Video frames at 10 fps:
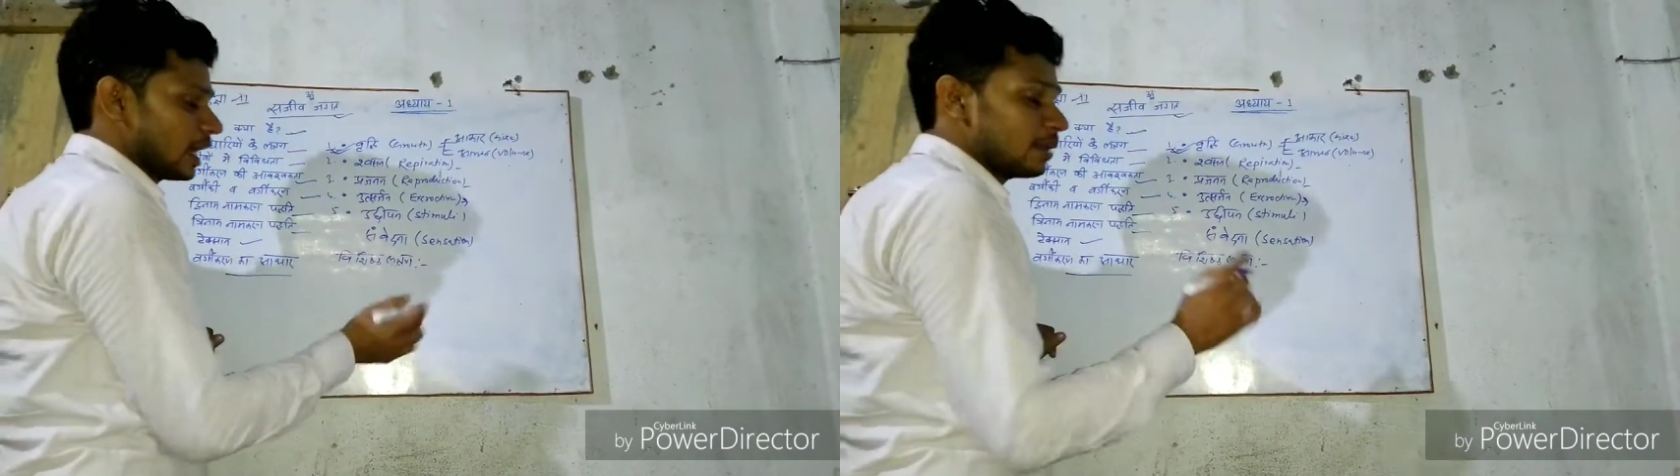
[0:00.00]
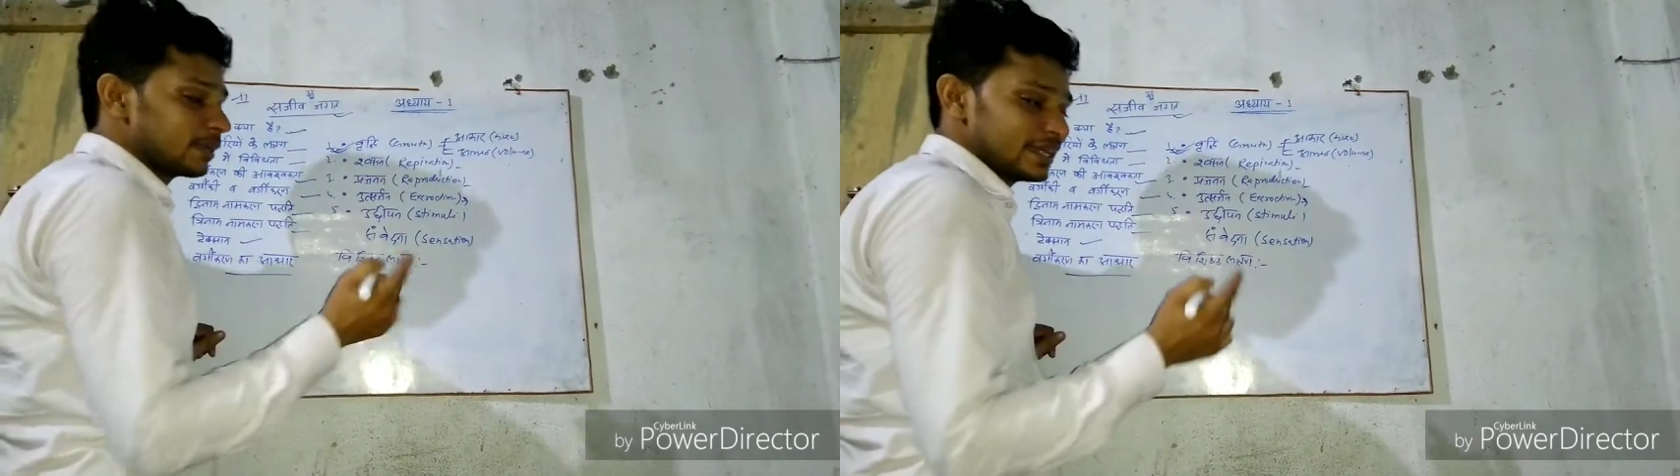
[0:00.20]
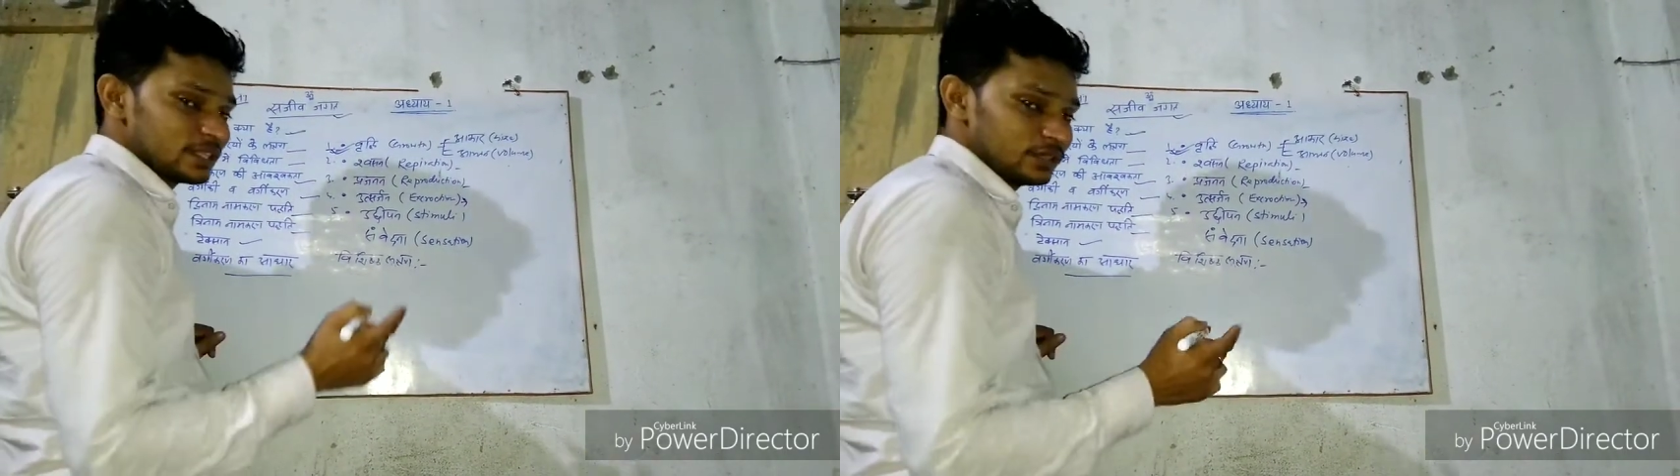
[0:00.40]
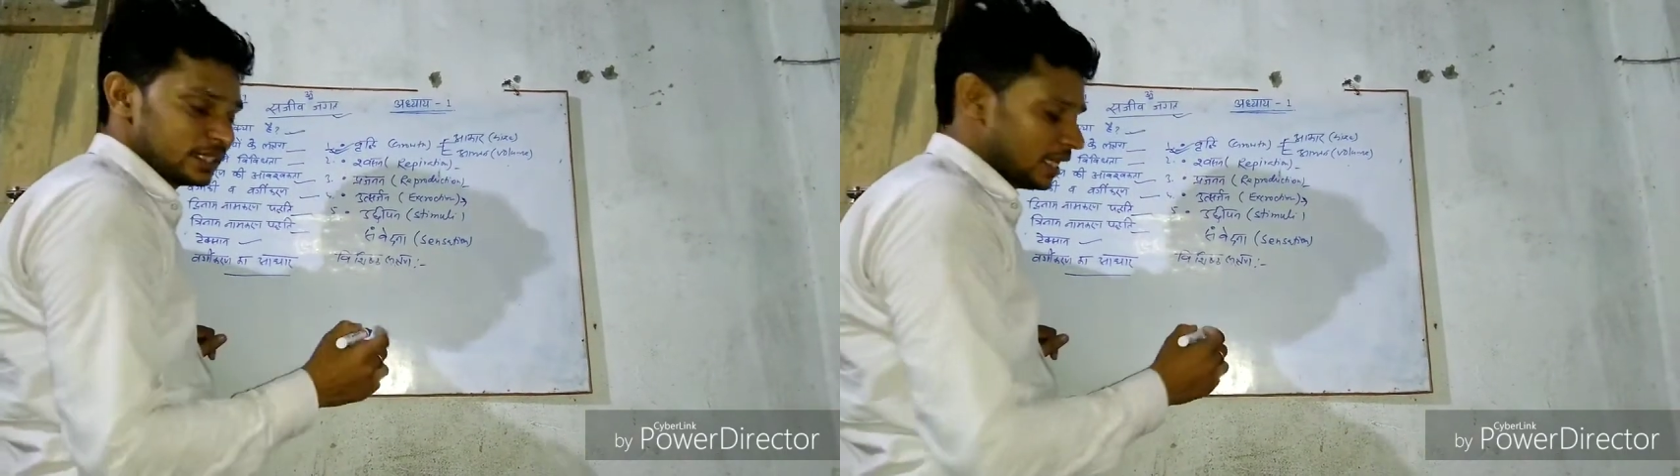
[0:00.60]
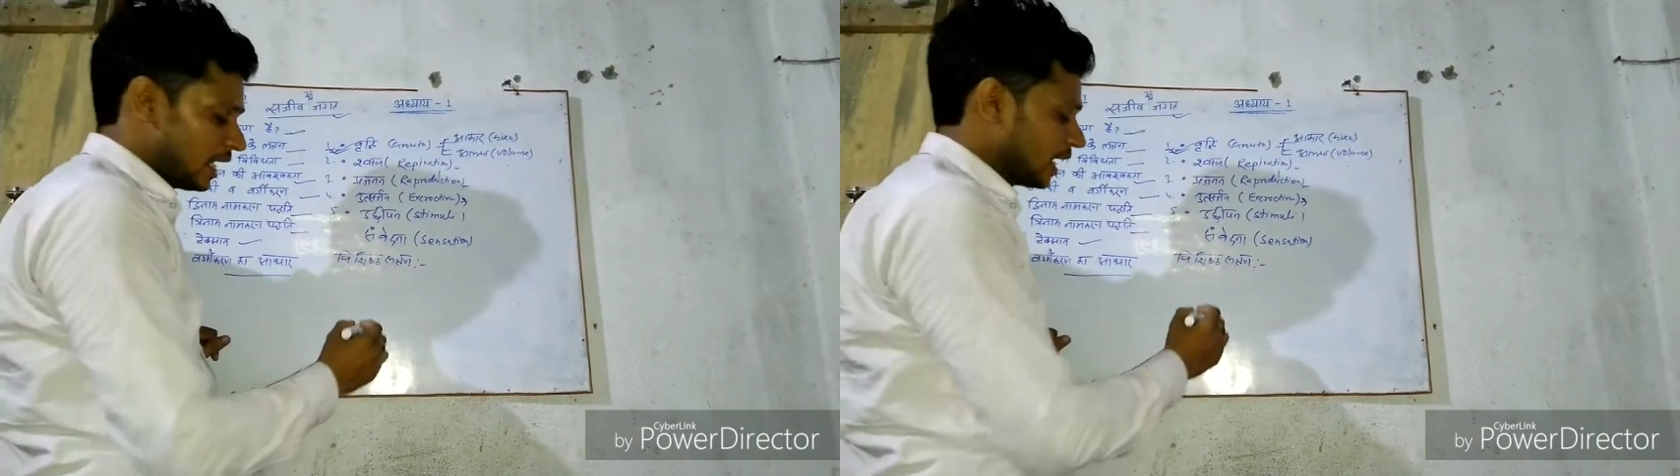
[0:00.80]
अब कैसे
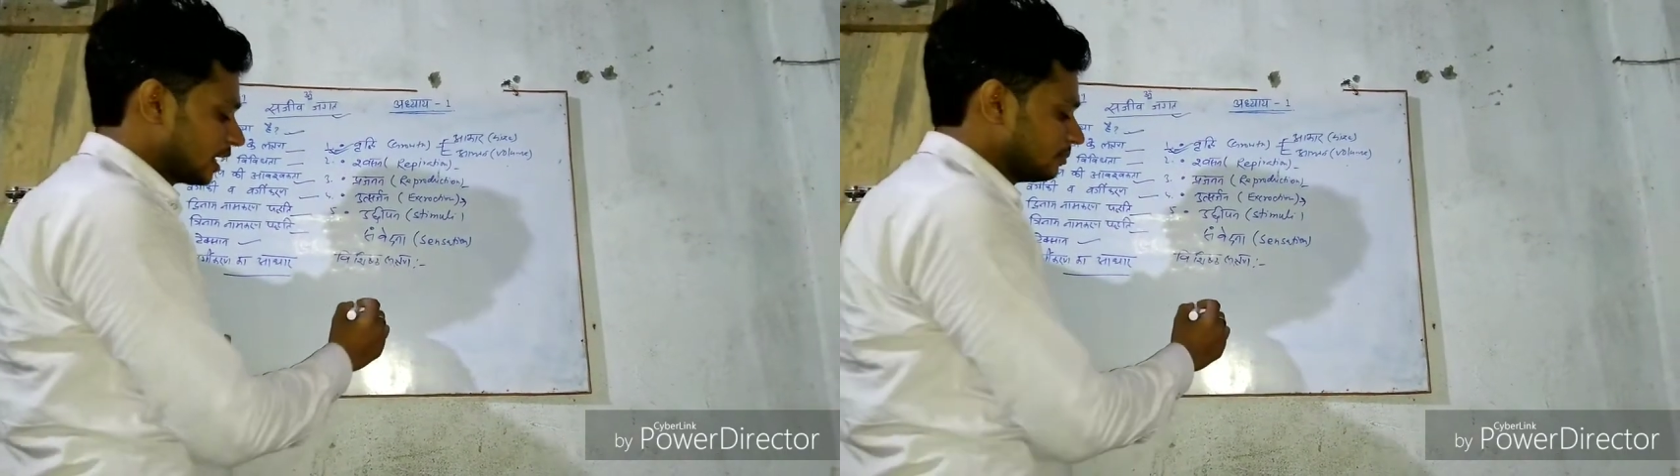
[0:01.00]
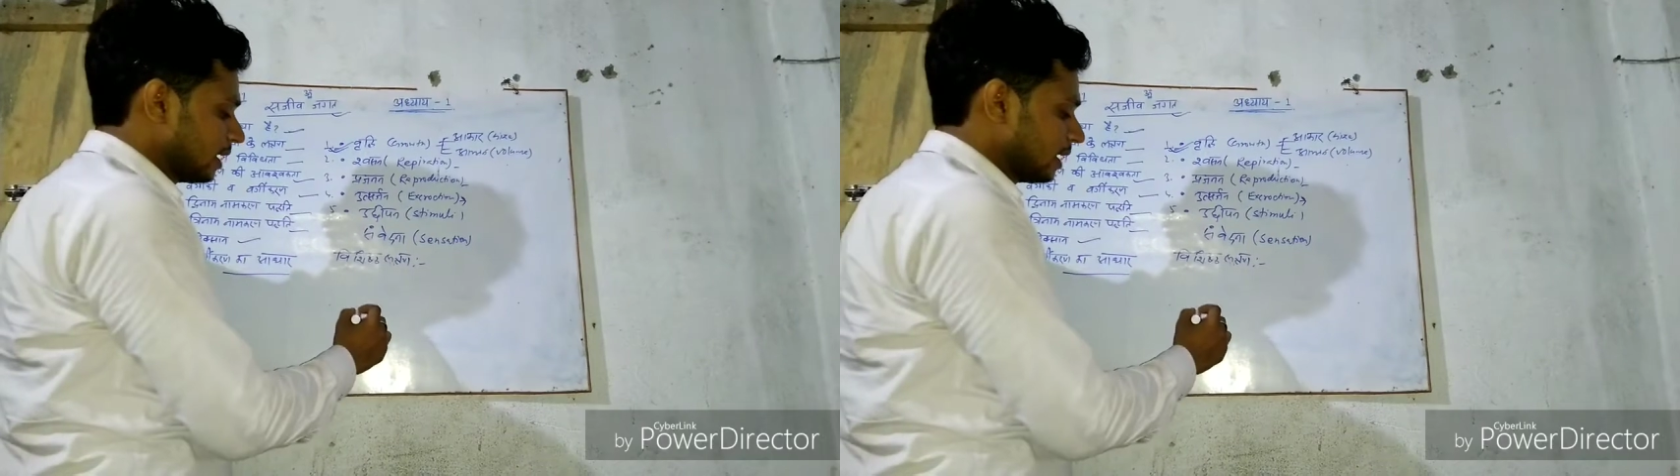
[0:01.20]
होती है अगर